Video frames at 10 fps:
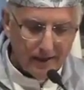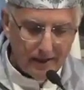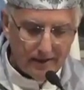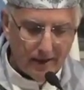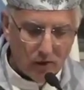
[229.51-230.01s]

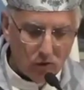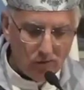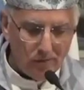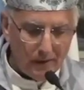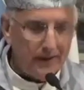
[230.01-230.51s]
y se
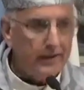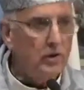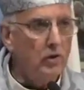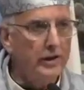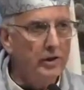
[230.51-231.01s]
cumple
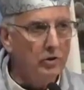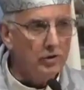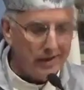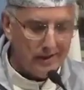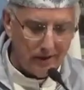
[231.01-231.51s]
lo que
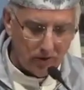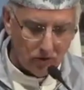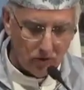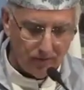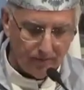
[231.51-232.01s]
nos ha dicho.